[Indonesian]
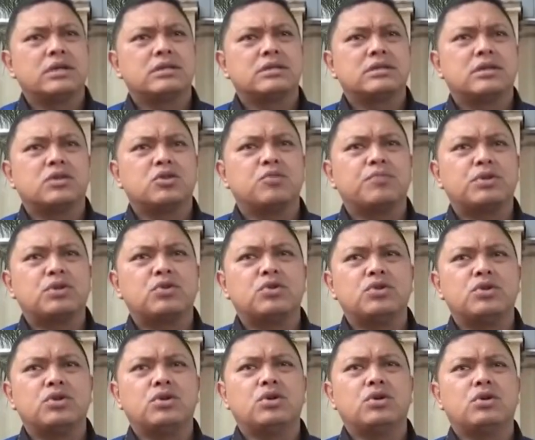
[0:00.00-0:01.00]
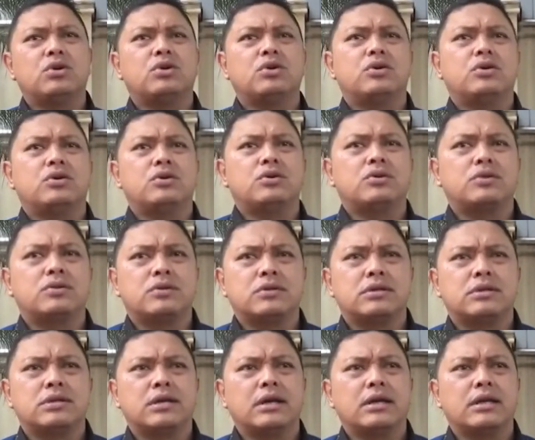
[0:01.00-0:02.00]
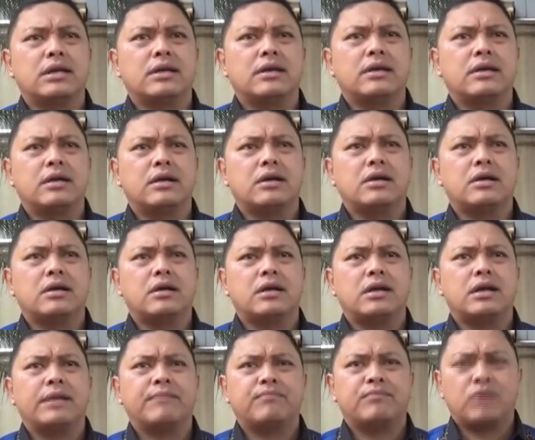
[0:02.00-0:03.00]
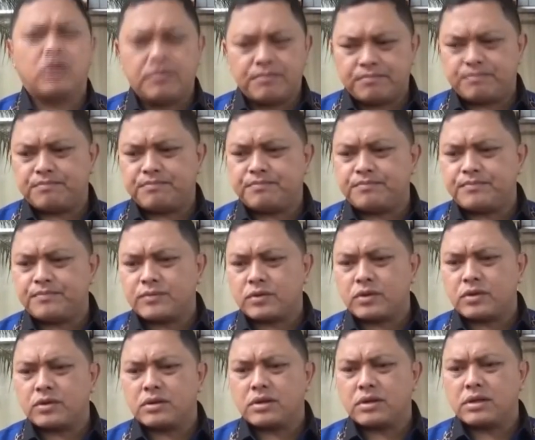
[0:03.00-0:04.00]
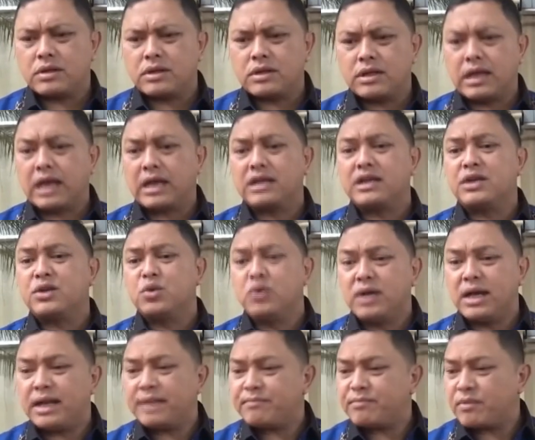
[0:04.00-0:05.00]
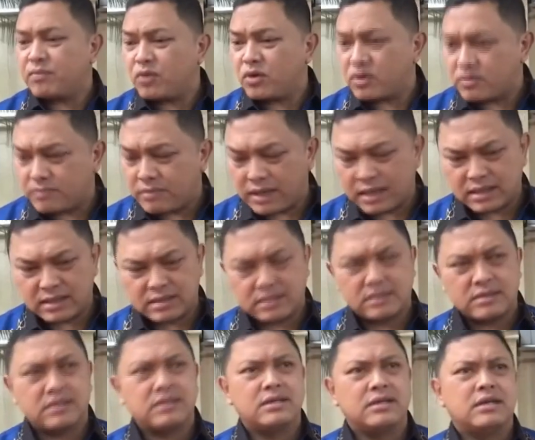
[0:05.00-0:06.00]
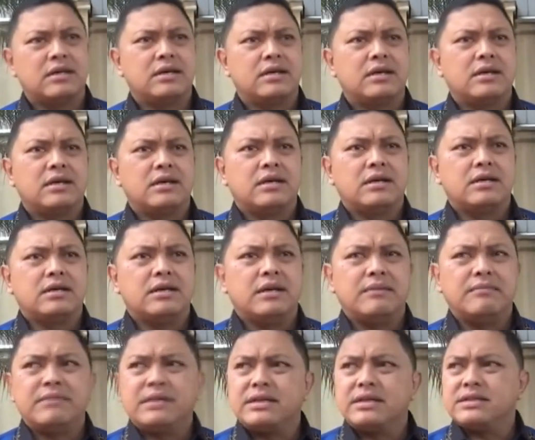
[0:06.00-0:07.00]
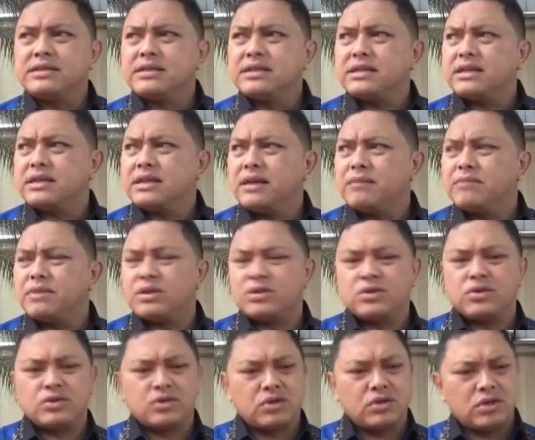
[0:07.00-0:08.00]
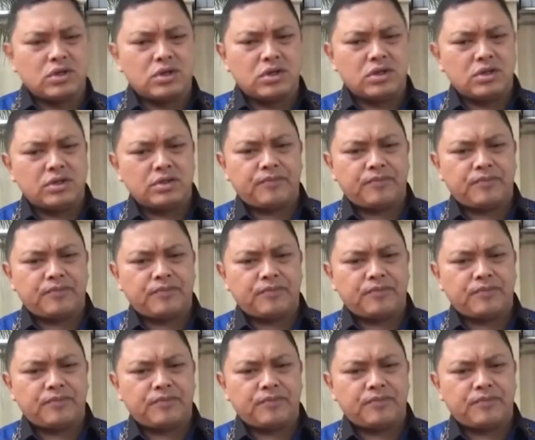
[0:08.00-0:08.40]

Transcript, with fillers: satu petunjuk dari laptop yang diduga laptop korban yang berisi yang berjudul